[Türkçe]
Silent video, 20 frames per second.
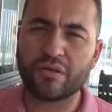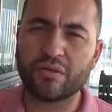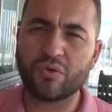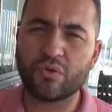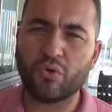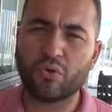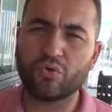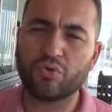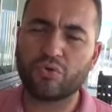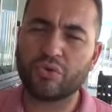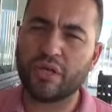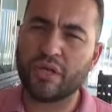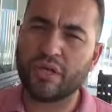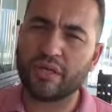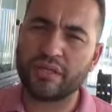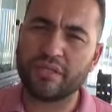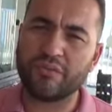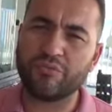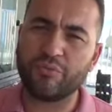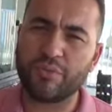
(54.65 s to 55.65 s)
Ee, onun
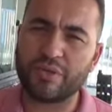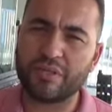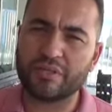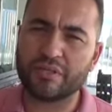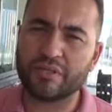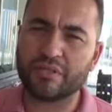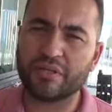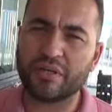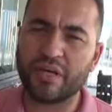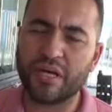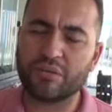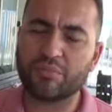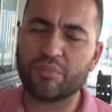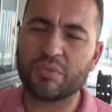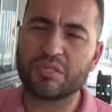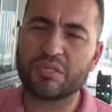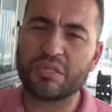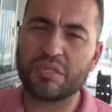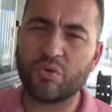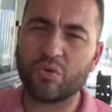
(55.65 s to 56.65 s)
da ivme
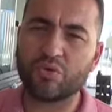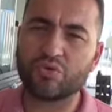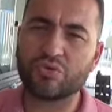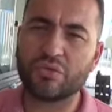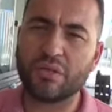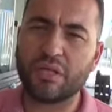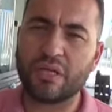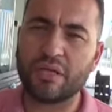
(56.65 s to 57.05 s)
katmasıyla okçula.